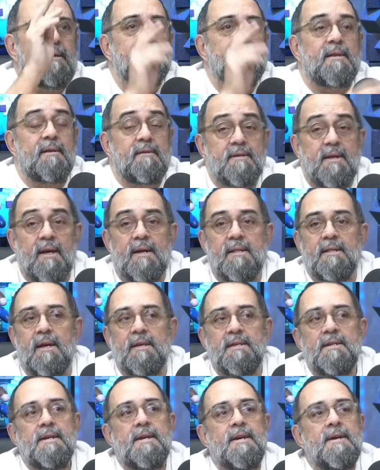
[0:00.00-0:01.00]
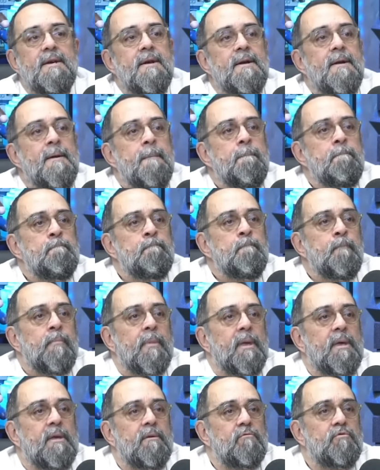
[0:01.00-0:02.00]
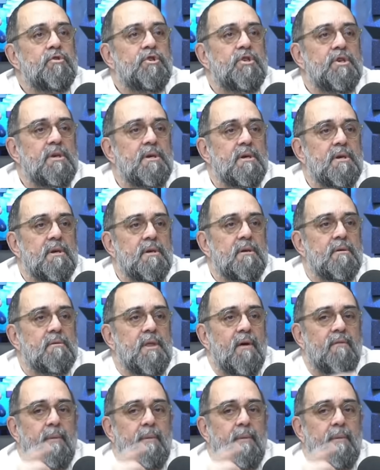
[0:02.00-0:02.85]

seis é. anos de cartaz. E um dia